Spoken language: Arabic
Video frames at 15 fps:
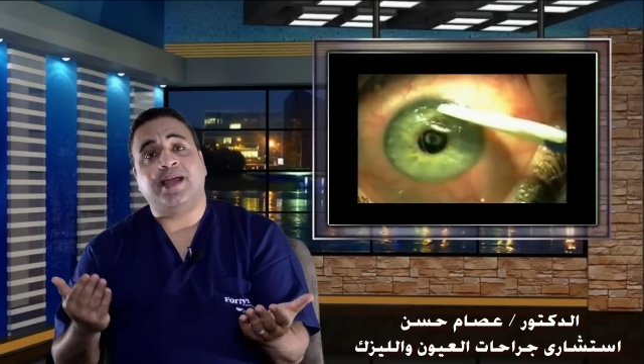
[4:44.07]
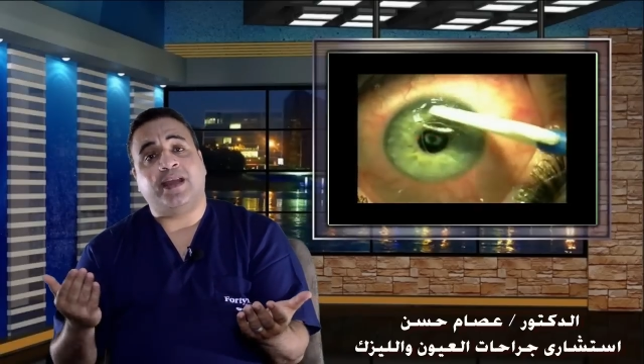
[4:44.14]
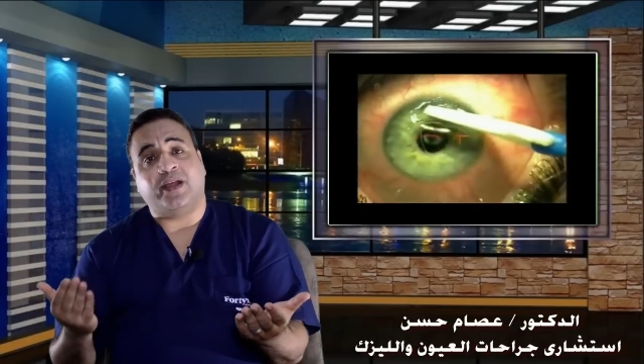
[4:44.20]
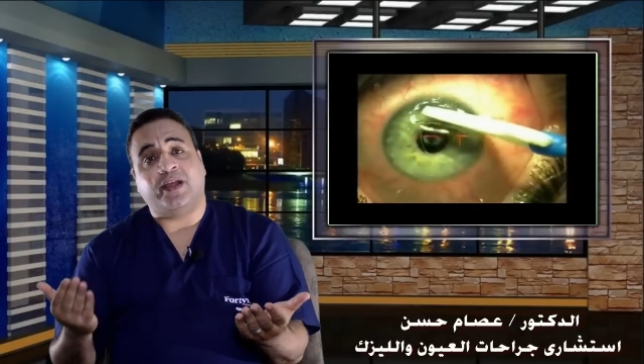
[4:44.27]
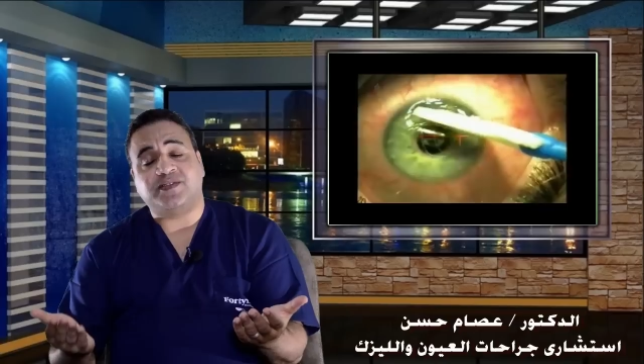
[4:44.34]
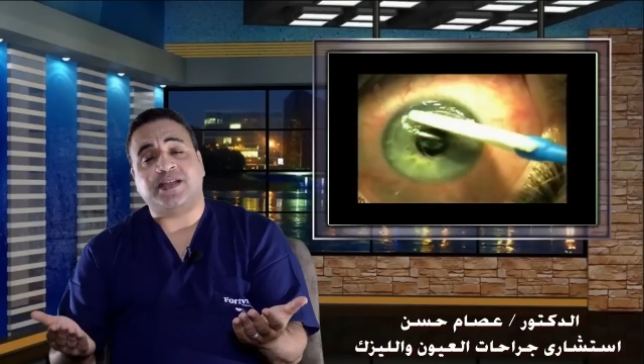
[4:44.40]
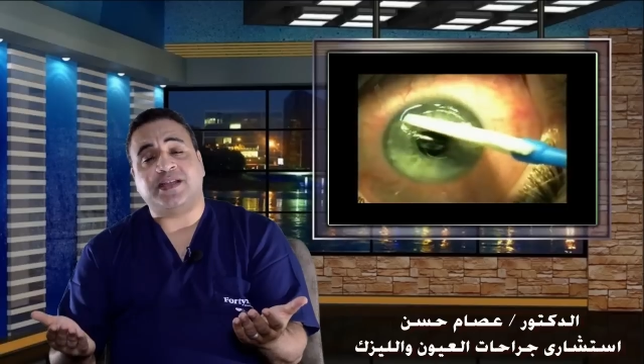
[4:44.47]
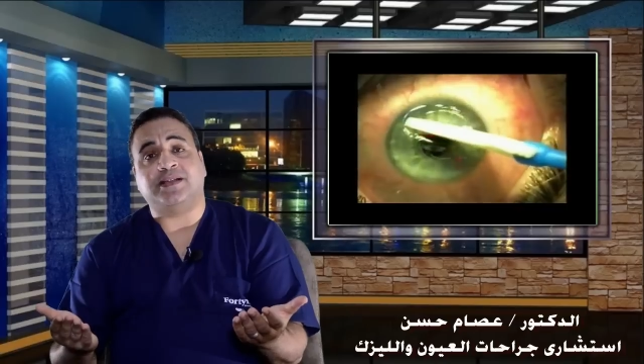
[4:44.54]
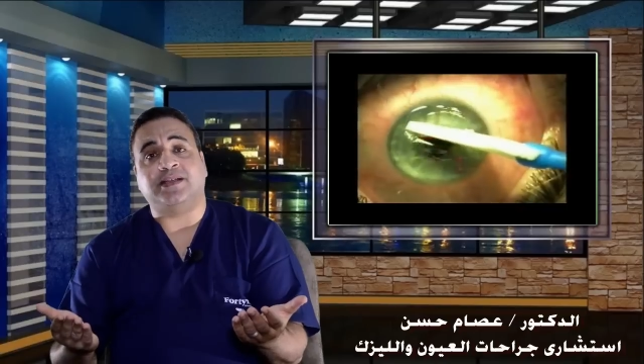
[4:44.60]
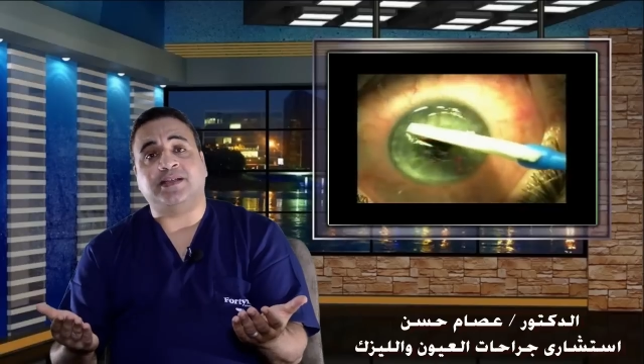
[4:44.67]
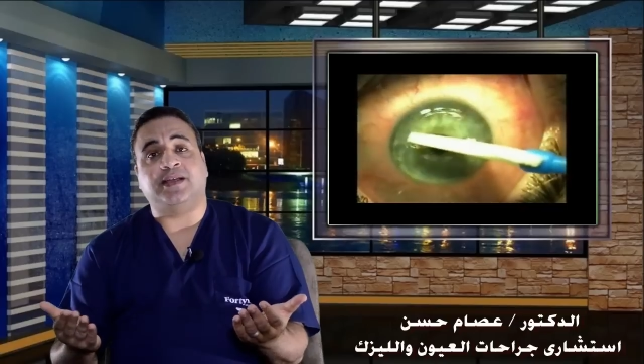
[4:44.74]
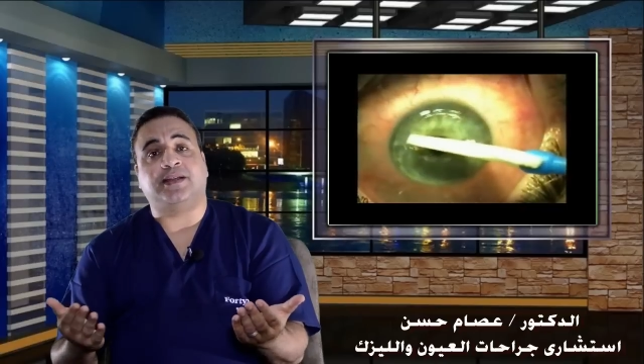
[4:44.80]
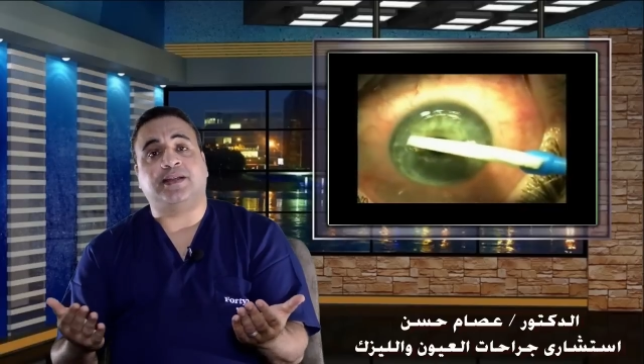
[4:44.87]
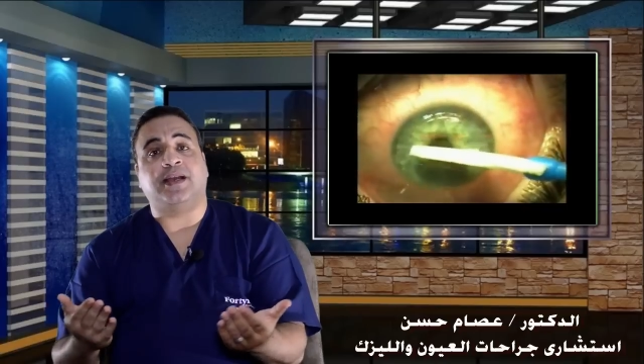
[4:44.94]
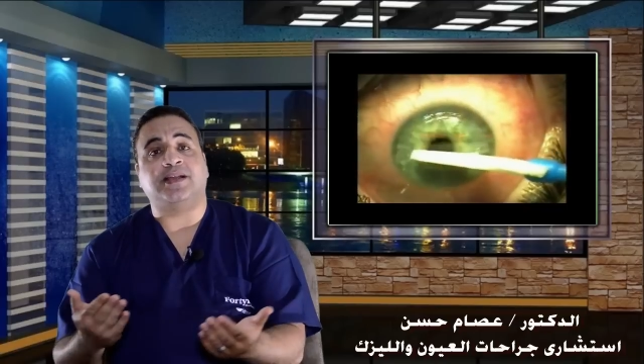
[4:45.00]
نفس
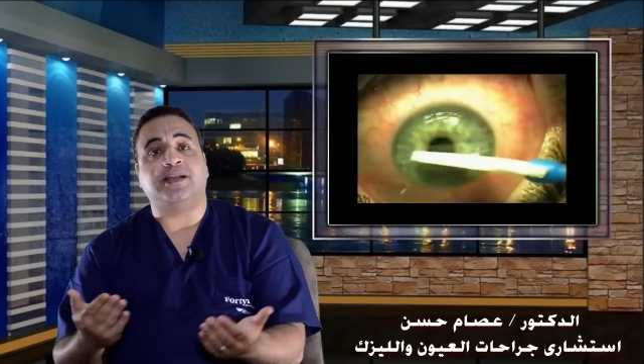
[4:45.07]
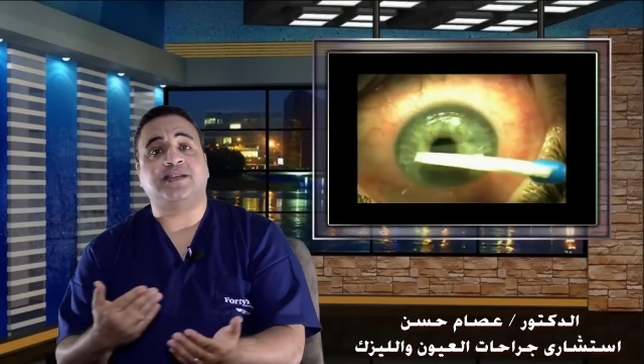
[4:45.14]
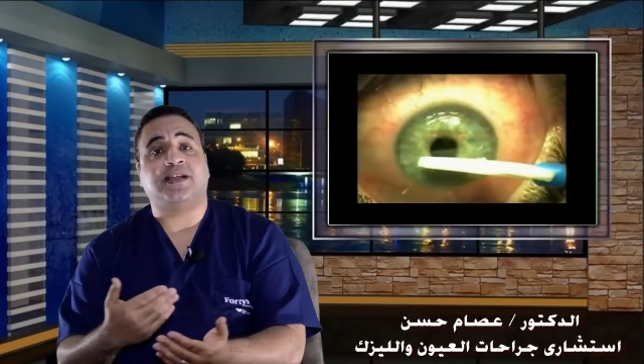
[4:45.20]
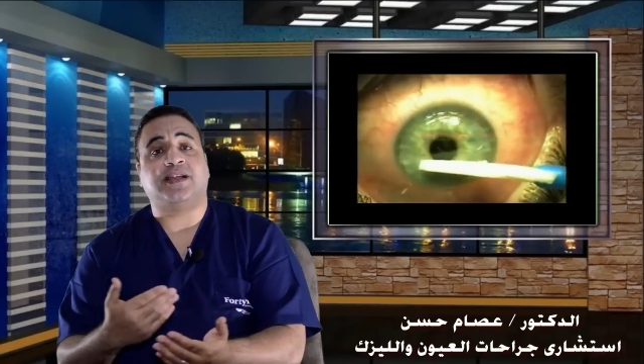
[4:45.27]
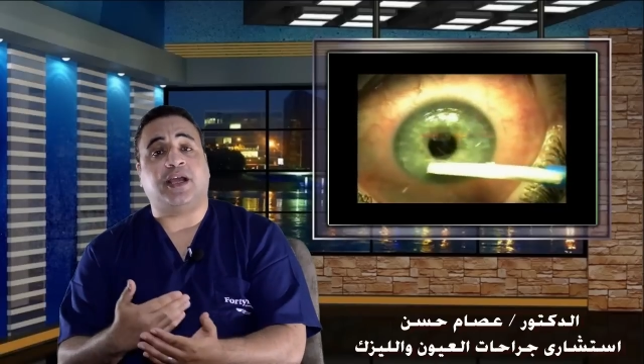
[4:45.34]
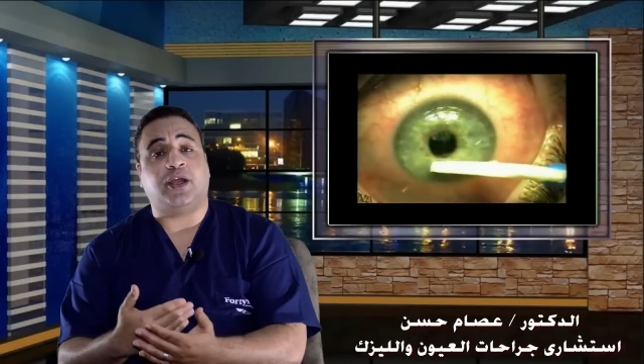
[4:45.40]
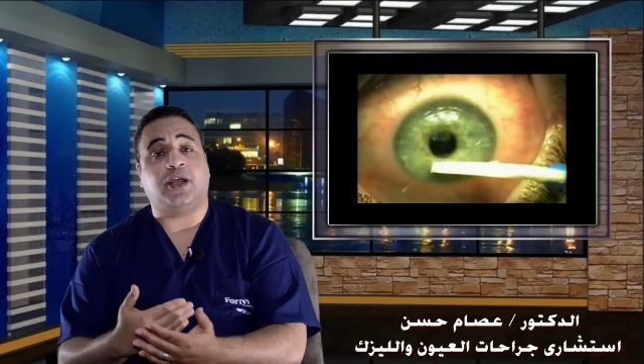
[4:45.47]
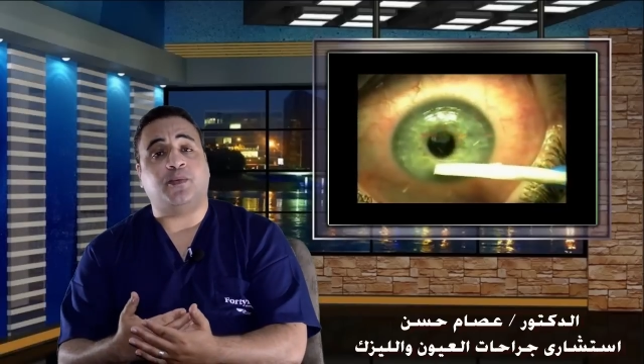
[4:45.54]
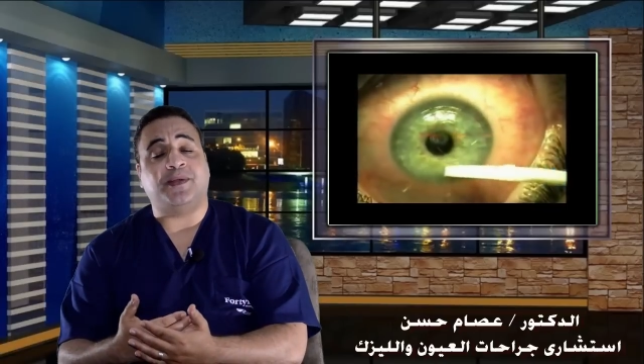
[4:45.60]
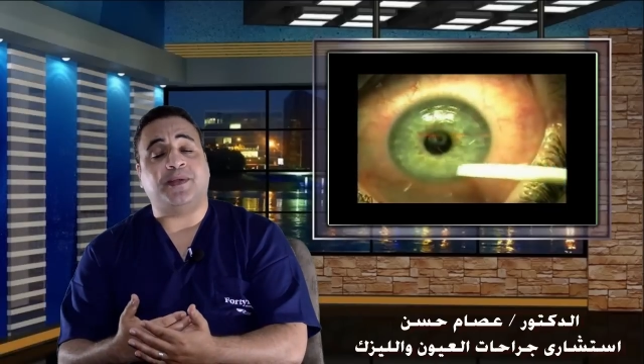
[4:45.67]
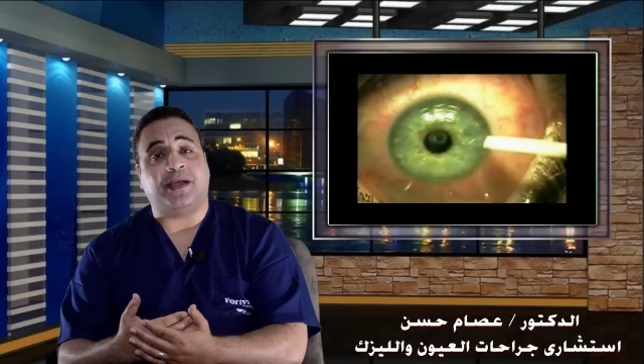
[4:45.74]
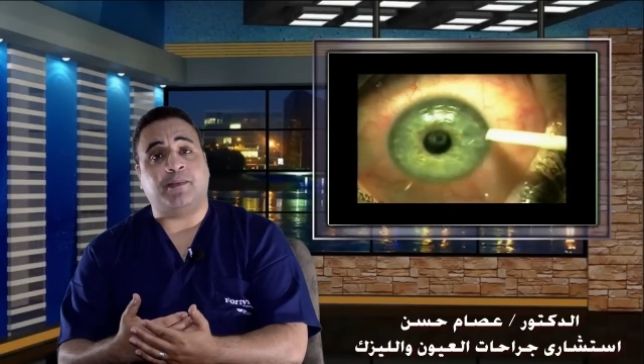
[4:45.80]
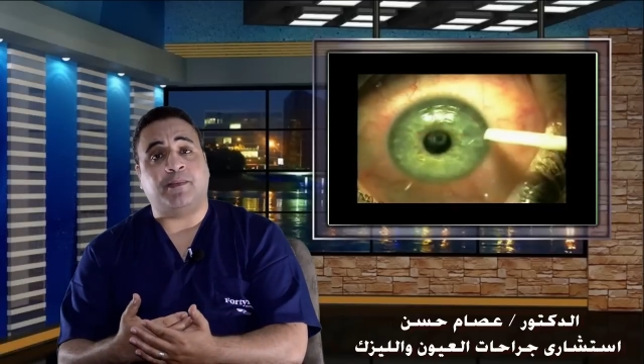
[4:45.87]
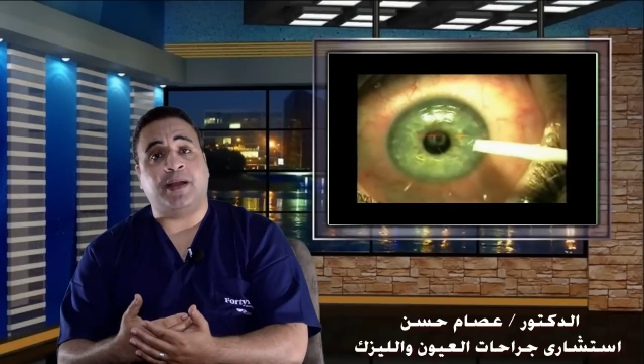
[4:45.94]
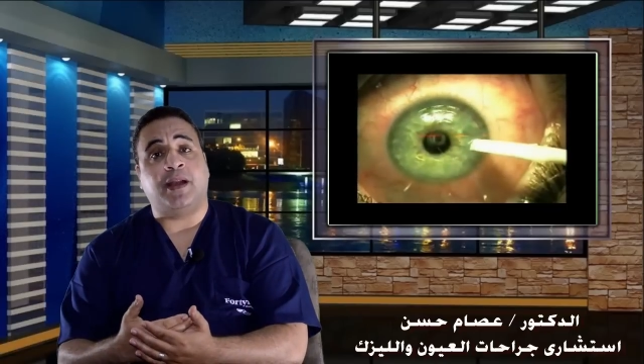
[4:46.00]
نتيجه الليزك لكنه
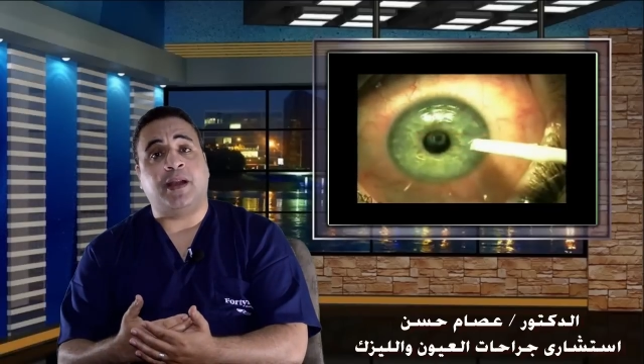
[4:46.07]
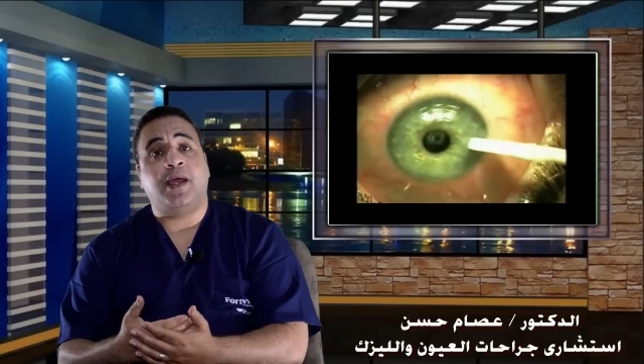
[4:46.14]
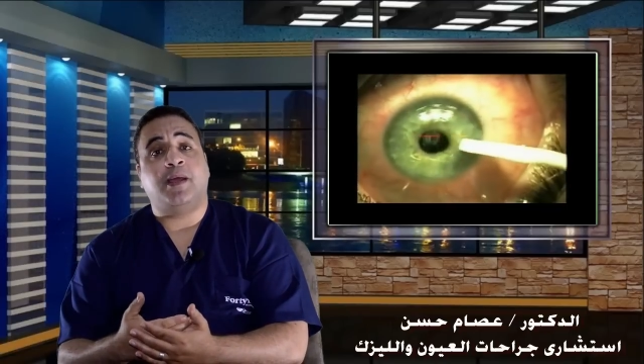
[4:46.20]
بيتعمل